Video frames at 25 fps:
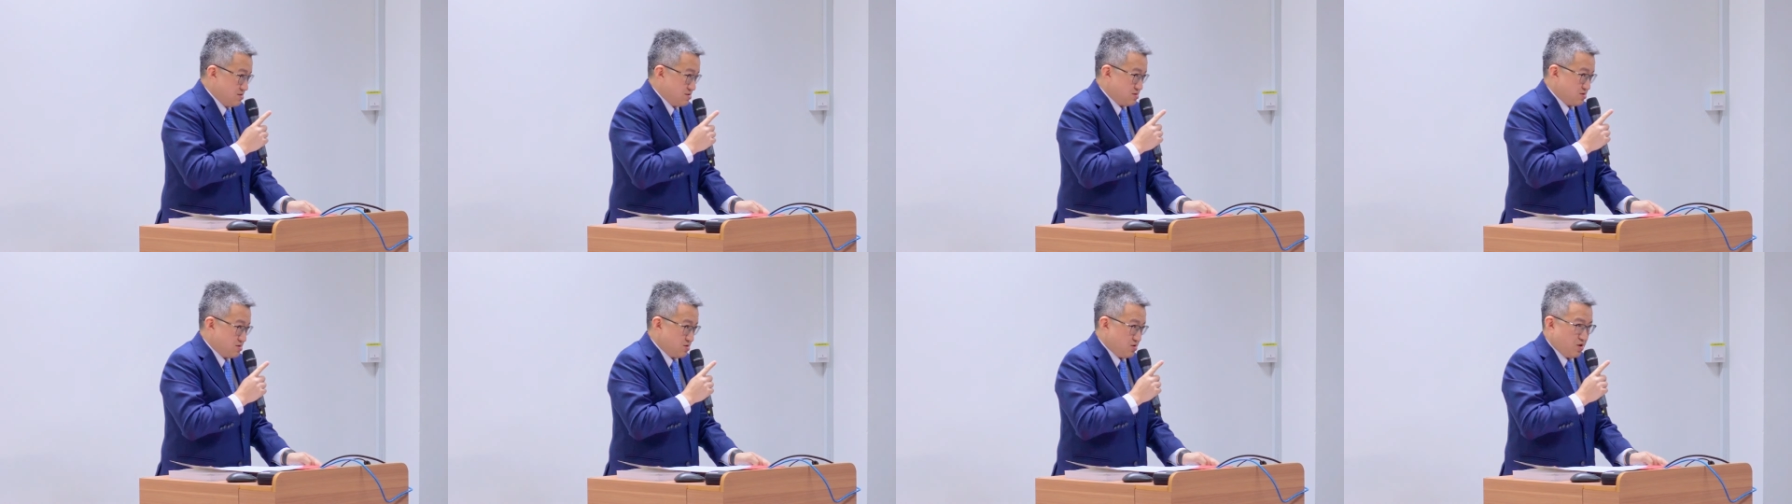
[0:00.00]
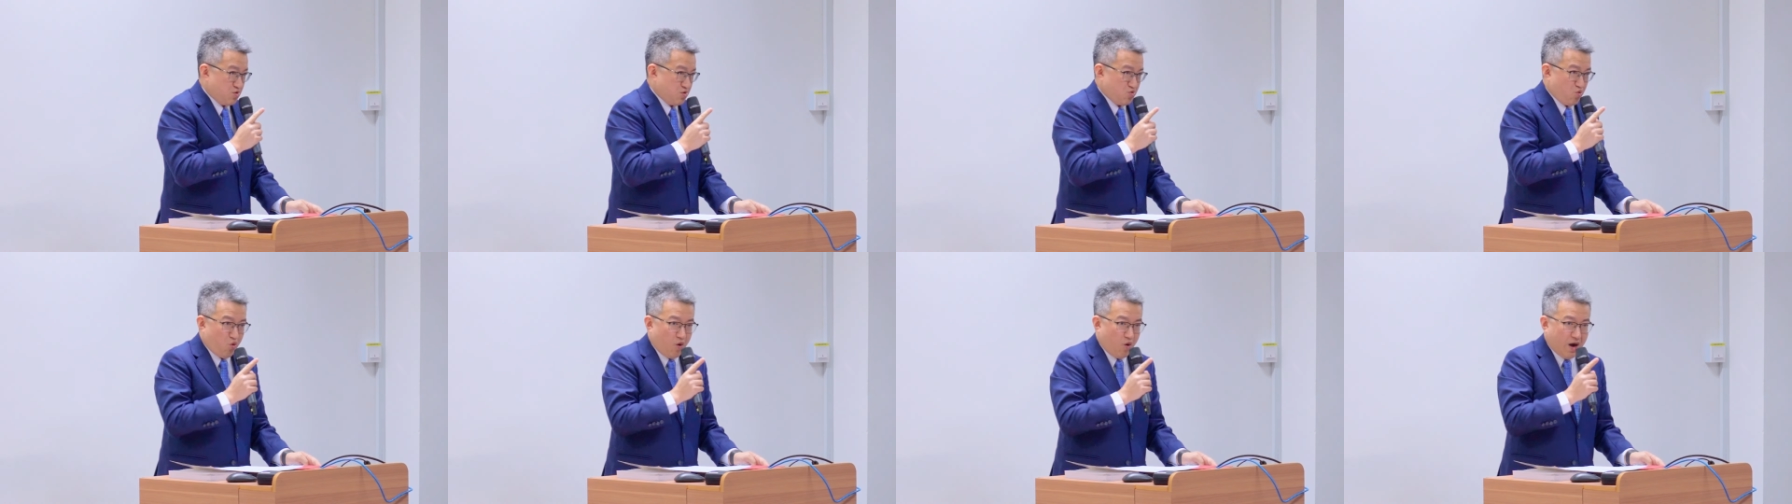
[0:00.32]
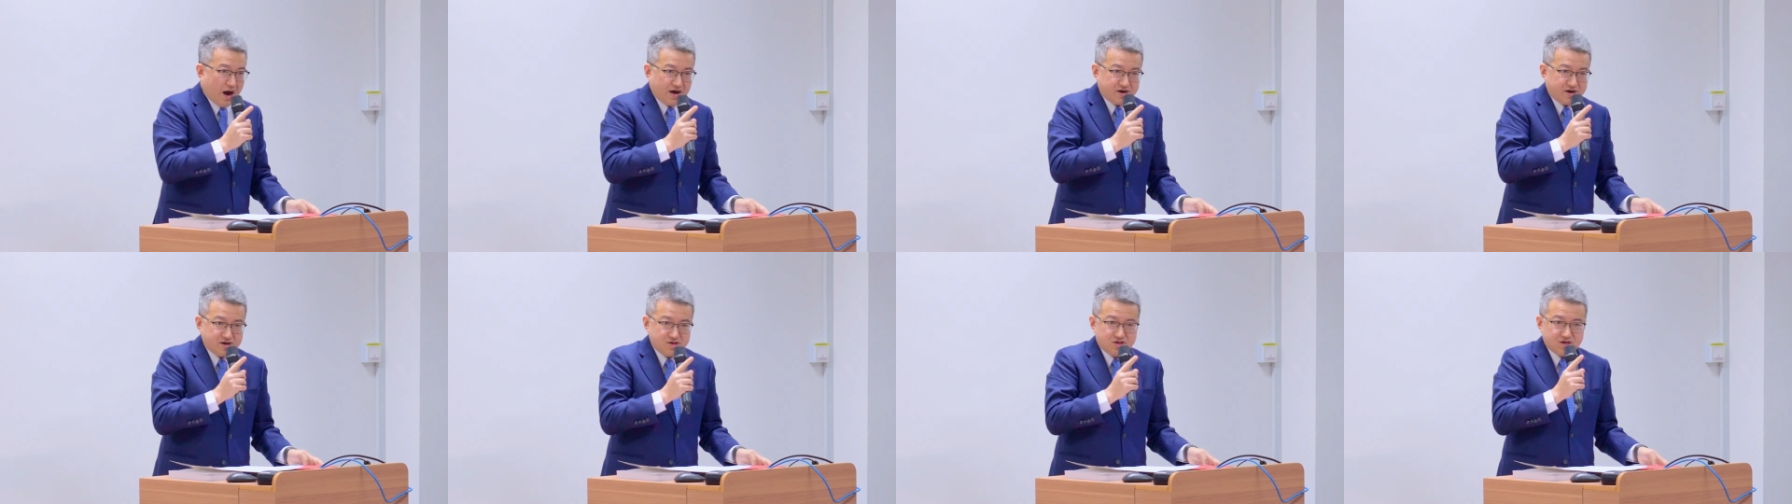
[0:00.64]
你看，
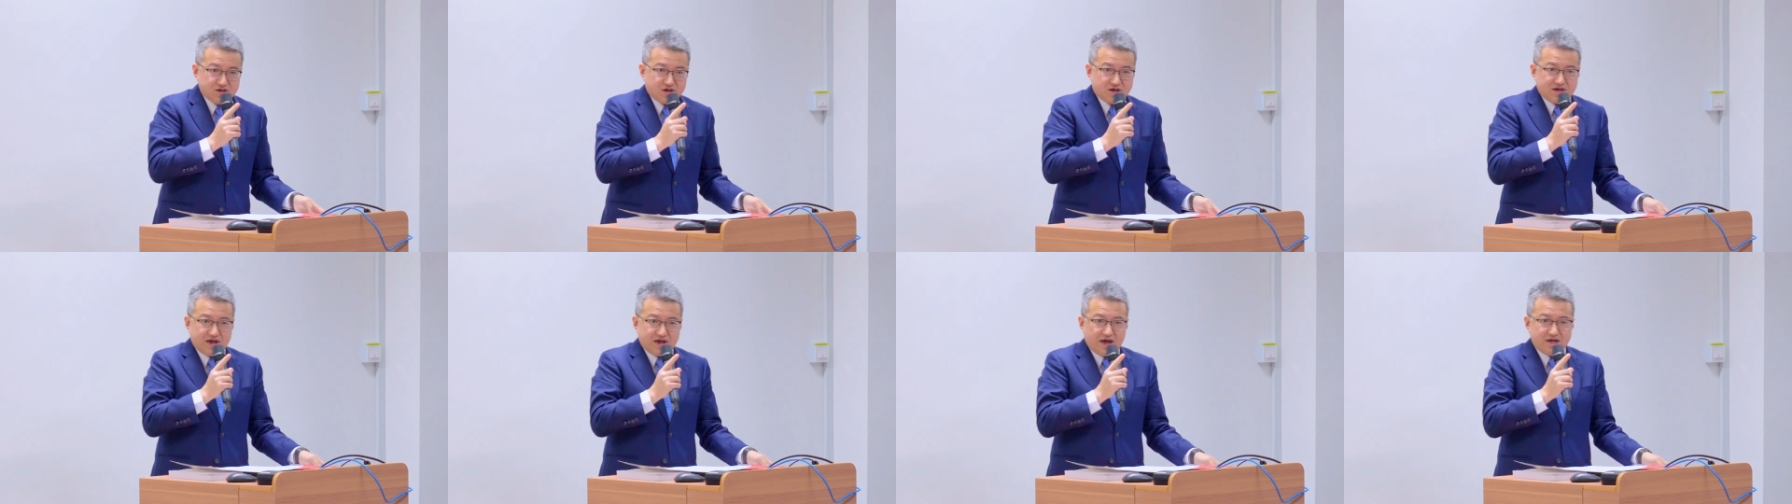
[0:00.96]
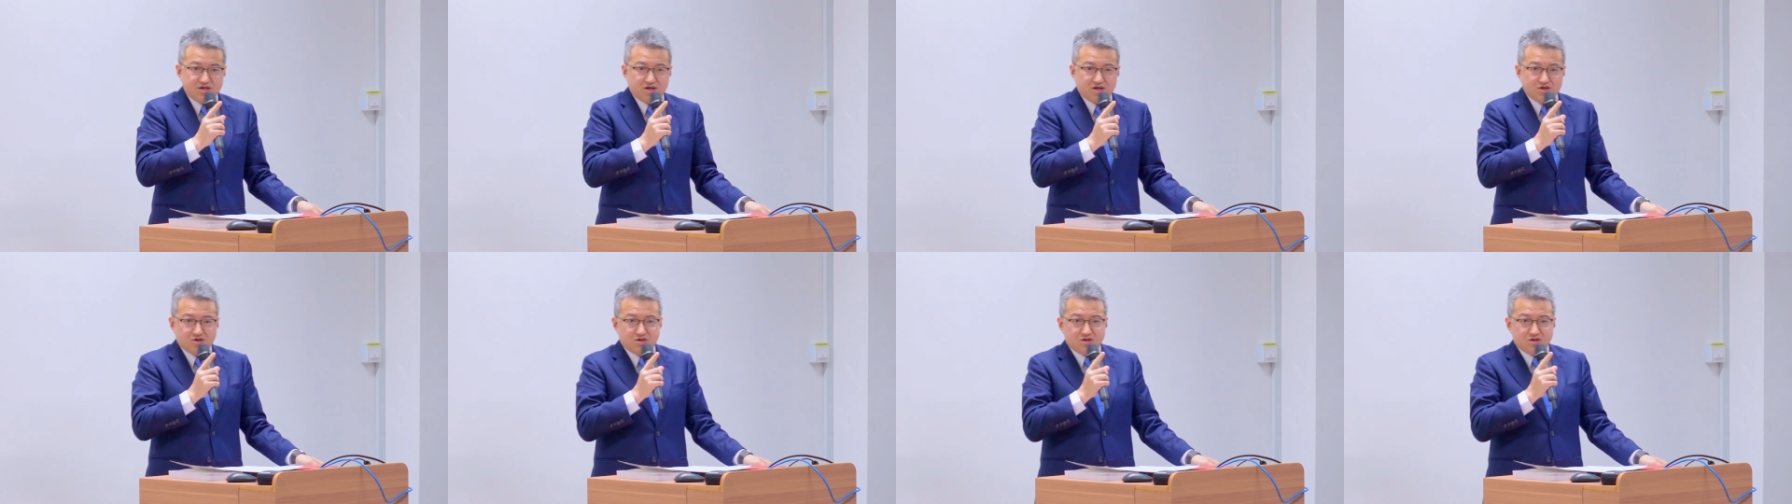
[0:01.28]
华人这个概念